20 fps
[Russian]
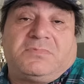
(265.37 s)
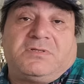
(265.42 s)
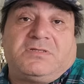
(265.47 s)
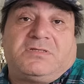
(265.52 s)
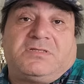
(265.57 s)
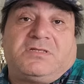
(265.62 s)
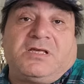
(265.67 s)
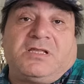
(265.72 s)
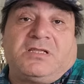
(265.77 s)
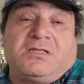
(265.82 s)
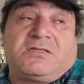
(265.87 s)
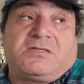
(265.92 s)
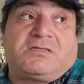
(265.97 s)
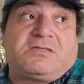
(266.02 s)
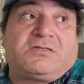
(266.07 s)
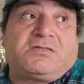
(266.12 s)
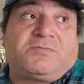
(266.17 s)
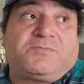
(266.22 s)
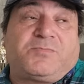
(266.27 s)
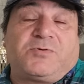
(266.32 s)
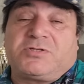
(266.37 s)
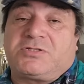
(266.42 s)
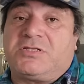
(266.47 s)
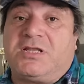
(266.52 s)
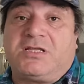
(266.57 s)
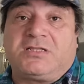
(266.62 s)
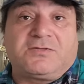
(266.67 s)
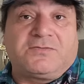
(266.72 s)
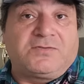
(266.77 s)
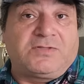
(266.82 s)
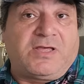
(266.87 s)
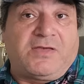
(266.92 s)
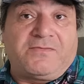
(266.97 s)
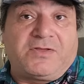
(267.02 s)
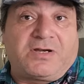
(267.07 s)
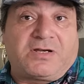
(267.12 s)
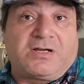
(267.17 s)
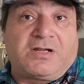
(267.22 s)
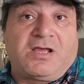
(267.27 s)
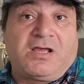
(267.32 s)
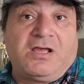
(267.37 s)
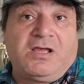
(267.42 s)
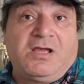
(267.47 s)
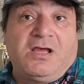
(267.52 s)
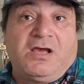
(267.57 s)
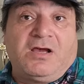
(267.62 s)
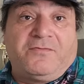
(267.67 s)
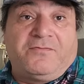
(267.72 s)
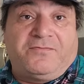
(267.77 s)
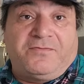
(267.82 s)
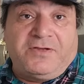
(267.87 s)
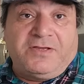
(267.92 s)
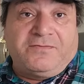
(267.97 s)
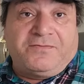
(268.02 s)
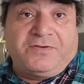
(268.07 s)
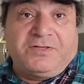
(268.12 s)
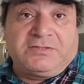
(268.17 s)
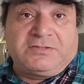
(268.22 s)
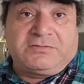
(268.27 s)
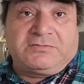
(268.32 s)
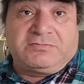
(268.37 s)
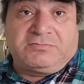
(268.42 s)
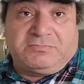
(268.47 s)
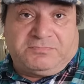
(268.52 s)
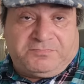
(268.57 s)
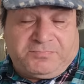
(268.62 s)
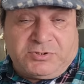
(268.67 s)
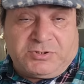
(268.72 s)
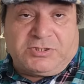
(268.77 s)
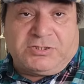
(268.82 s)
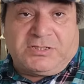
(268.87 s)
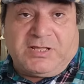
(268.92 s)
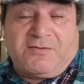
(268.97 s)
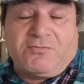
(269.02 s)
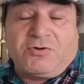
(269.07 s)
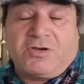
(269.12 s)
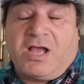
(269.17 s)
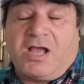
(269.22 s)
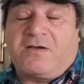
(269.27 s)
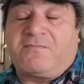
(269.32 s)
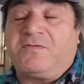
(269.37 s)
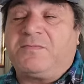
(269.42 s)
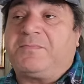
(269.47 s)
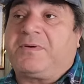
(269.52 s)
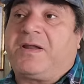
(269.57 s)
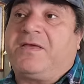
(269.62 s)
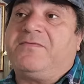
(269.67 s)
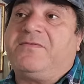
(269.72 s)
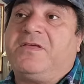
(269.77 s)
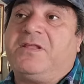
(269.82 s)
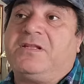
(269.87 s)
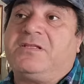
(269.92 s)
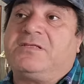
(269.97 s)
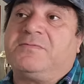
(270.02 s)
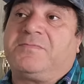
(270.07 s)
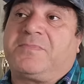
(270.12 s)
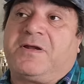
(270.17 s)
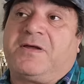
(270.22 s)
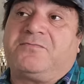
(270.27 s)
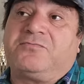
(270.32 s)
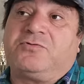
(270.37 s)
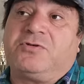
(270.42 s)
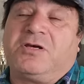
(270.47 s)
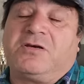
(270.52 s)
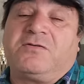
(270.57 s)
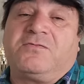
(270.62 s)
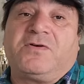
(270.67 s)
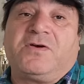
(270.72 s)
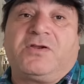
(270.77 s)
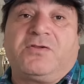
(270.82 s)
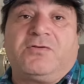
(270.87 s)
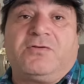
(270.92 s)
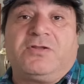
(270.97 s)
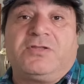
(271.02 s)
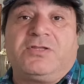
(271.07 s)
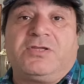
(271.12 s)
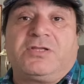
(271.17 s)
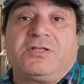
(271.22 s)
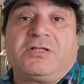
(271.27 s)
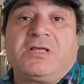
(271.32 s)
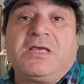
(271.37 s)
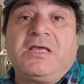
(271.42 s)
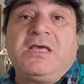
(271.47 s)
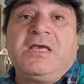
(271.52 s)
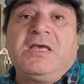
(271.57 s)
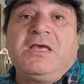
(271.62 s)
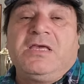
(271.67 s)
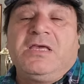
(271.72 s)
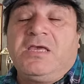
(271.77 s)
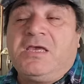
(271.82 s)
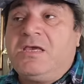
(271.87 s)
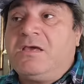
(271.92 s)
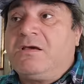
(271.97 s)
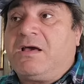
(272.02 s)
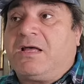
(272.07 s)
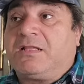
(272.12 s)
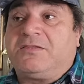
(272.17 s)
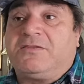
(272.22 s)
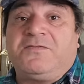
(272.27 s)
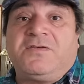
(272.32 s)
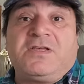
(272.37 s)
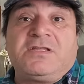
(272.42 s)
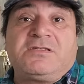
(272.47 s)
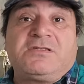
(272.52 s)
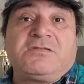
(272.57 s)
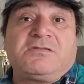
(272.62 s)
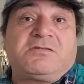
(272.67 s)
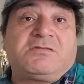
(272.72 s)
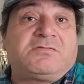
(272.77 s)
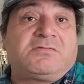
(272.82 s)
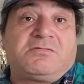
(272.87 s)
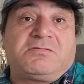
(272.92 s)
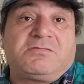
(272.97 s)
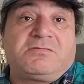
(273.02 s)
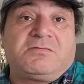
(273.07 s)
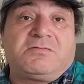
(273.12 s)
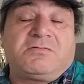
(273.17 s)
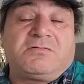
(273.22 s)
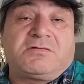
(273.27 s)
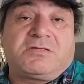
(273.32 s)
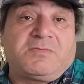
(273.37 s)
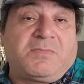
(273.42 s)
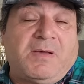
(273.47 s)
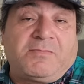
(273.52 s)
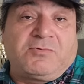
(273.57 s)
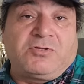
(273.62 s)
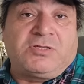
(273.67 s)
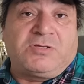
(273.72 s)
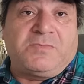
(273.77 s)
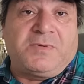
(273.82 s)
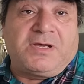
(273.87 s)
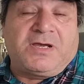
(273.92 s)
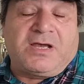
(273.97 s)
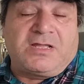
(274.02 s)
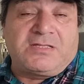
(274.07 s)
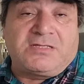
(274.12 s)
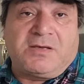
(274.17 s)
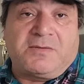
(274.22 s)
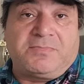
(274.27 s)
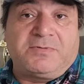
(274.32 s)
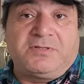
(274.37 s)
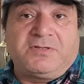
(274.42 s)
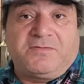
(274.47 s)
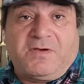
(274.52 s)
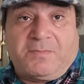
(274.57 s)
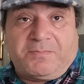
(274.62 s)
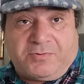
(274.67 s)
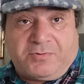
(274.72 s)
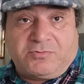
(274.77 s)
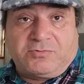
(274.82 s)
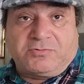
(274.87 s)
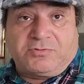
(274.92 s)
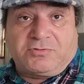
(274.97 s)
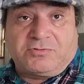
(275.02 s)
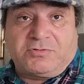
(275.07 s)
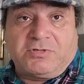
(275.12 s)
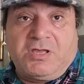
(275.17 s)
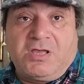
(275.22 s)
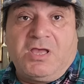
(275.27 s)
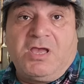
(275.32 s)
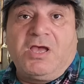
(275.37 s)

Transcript: сделать после этого, наверное, вывод, после того, как вы проверите, правду я говорю или нет, и ответить э, самому себе хотя бы на вопрос,